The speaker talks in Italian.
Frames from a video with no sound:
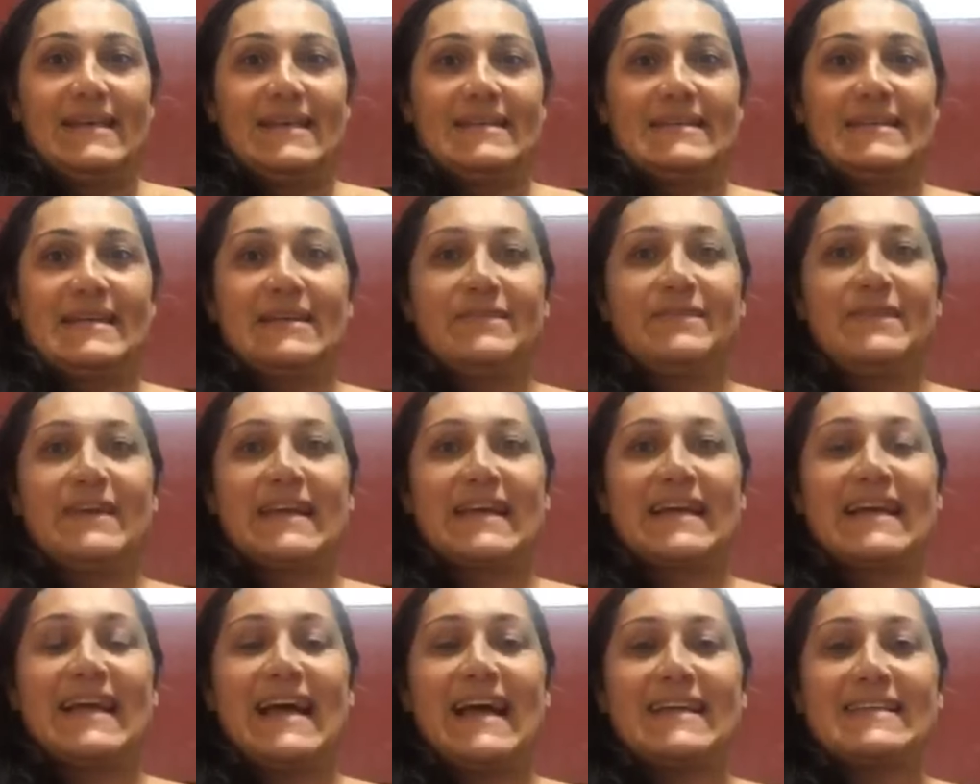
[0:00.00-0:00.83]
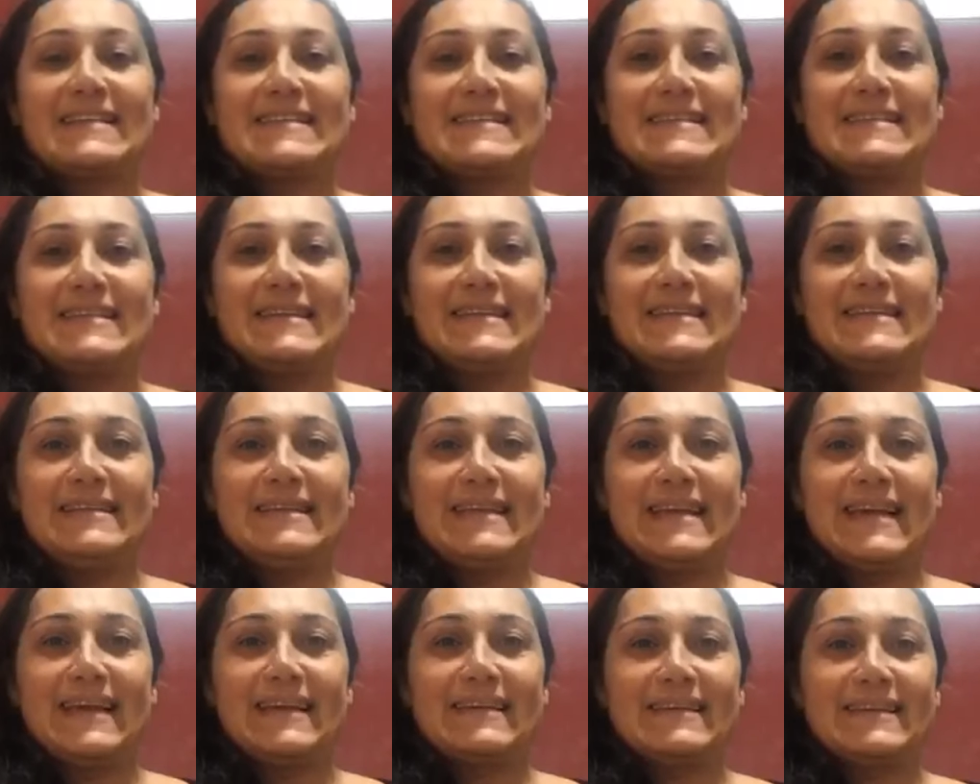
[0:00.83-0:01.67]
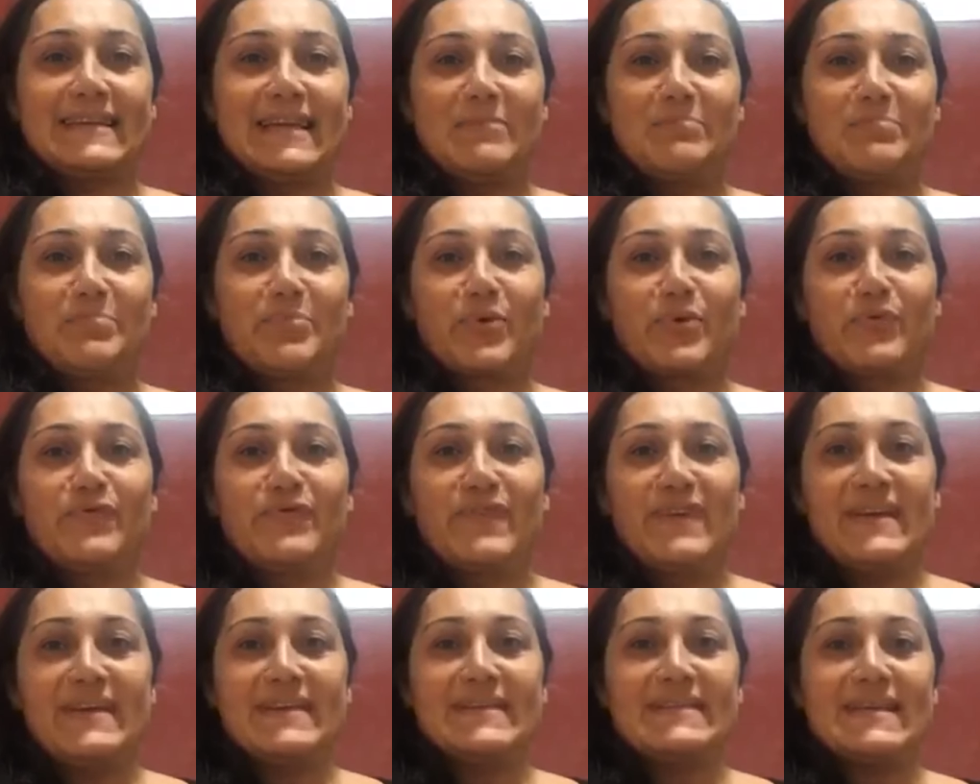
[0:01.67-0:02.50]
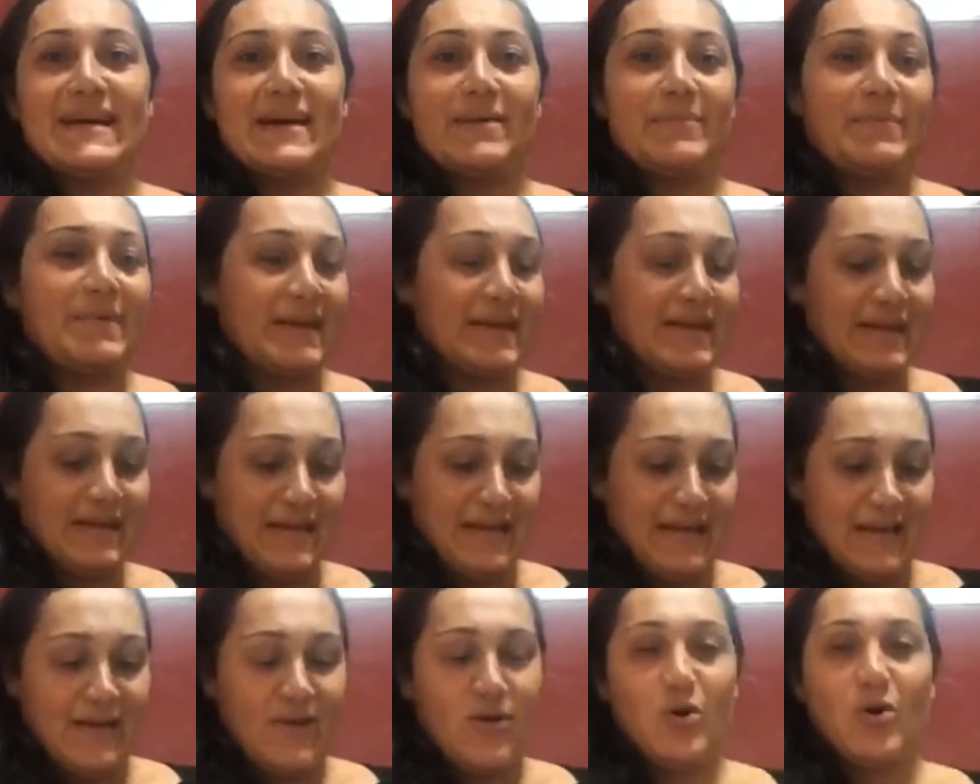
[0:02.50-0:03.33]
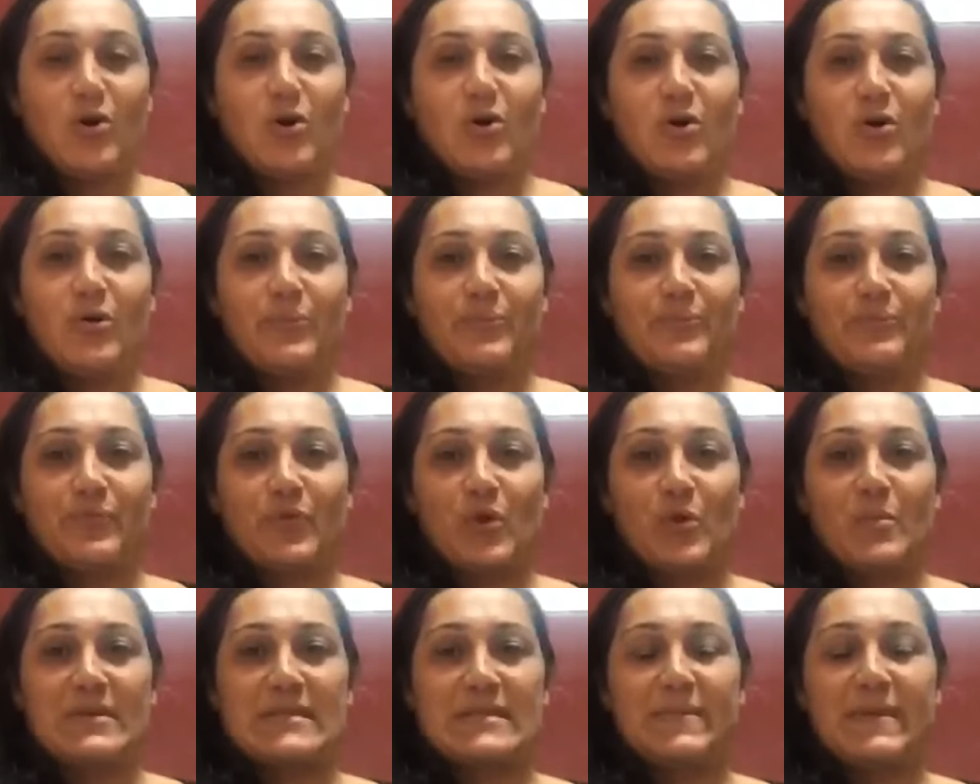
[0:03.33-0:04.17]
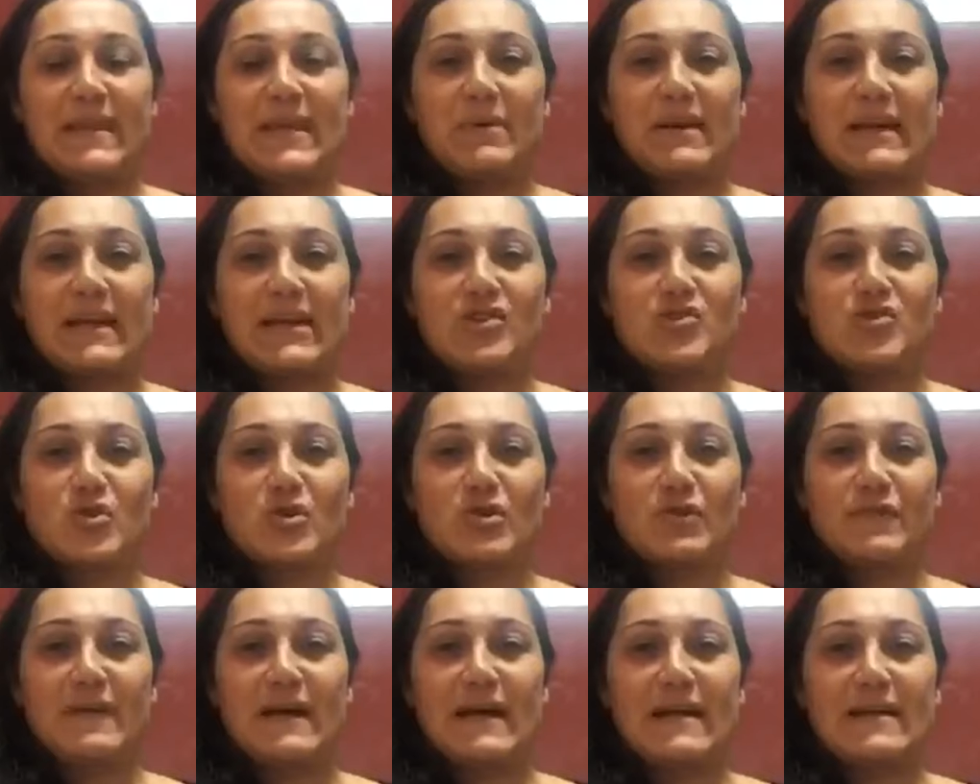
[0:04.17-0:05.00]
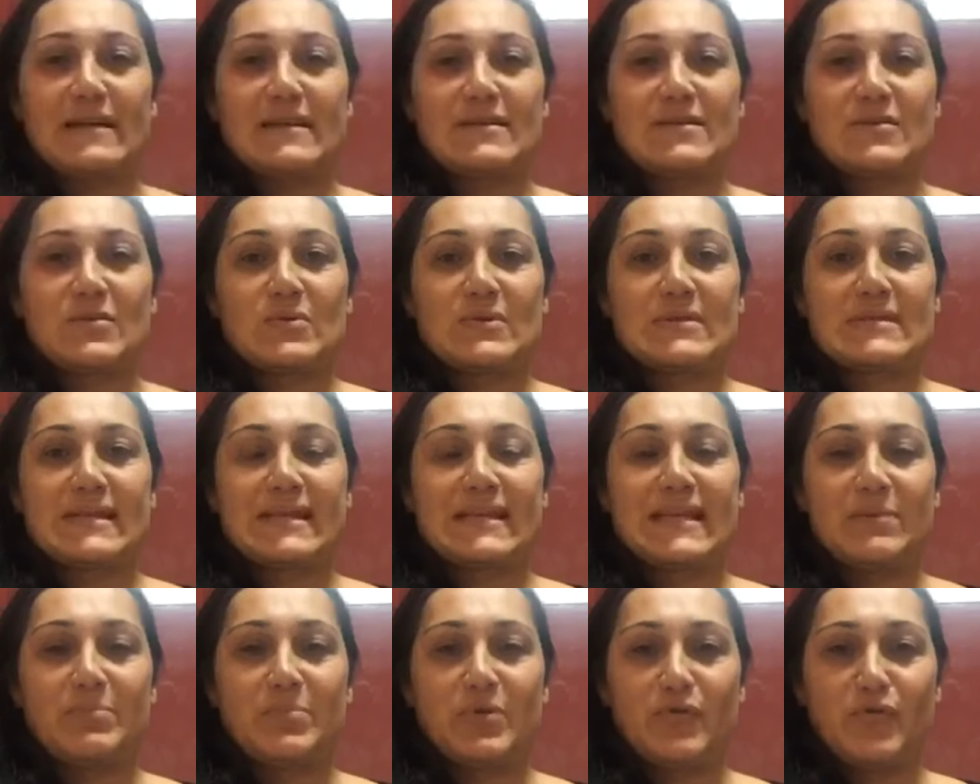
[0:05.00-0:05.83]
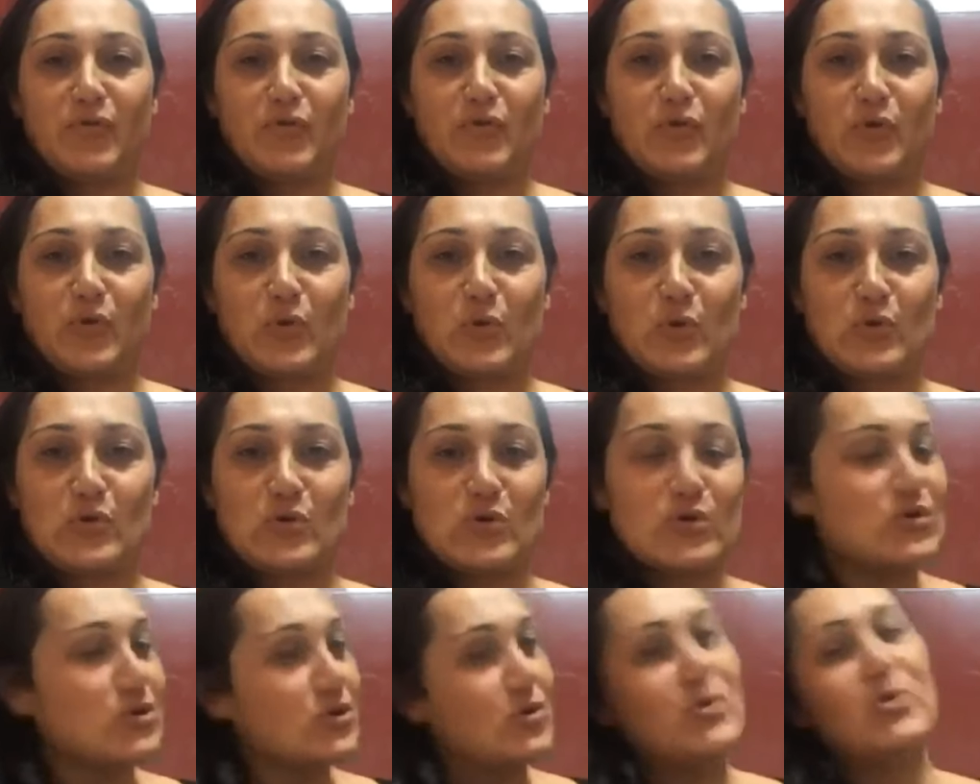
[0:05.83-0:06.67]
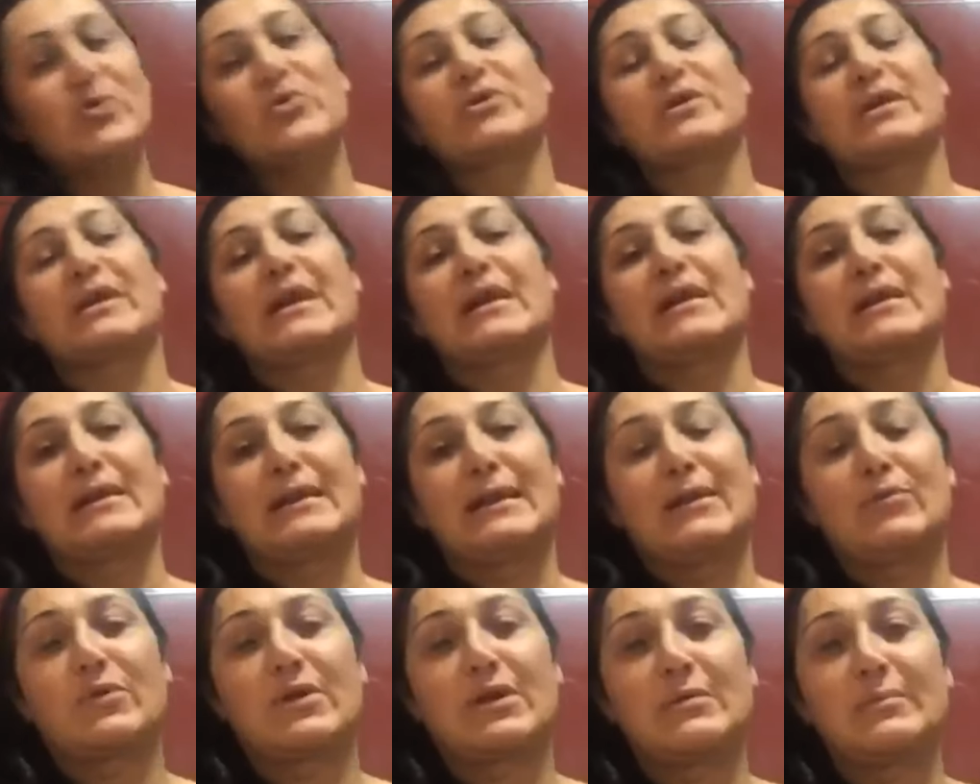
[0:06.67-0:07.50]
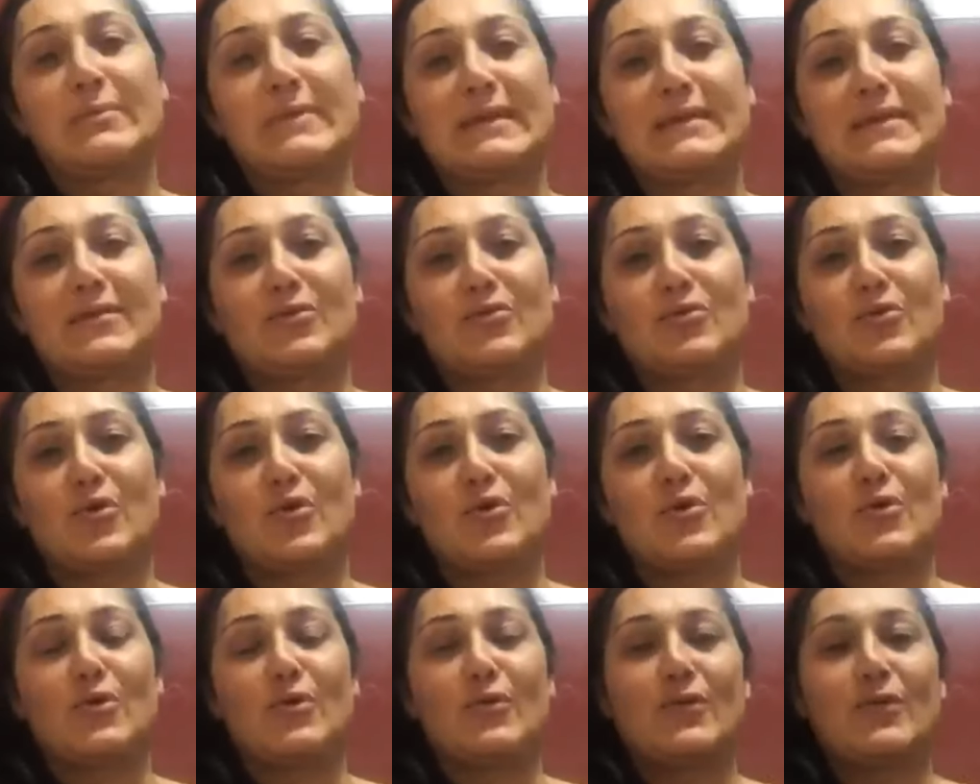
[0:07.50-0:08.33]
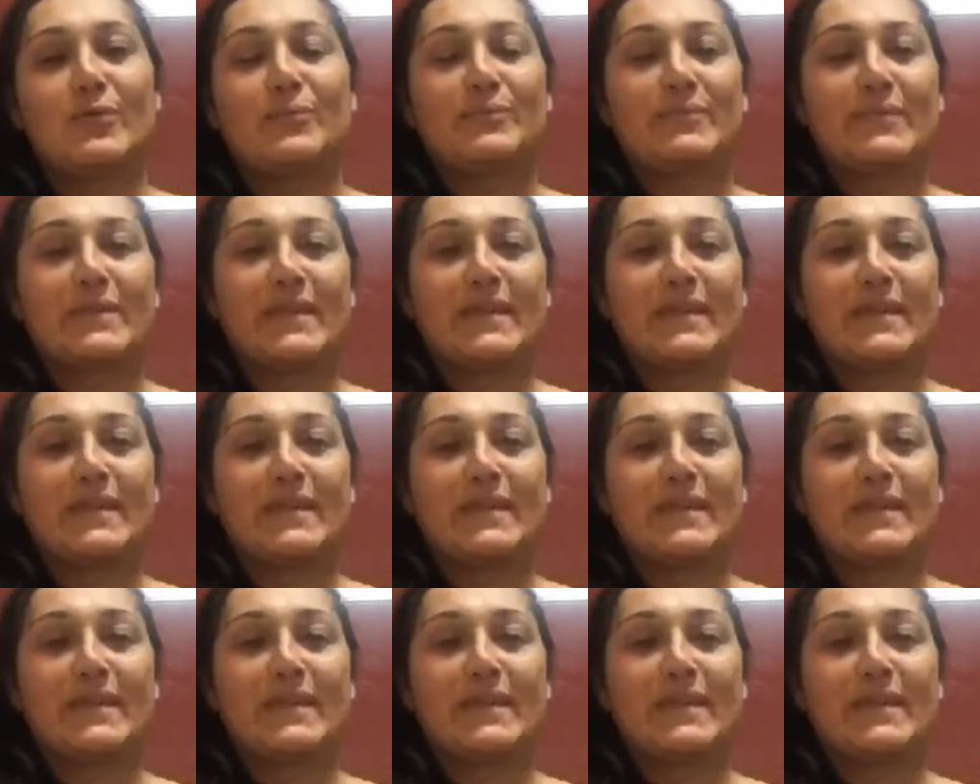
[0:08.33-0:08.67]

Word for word: Salve ragazzi, diretta improvvisa perché ho, come sapete qualche giorno fa sono stata al Profondo Rosso Store e naturalmente non ho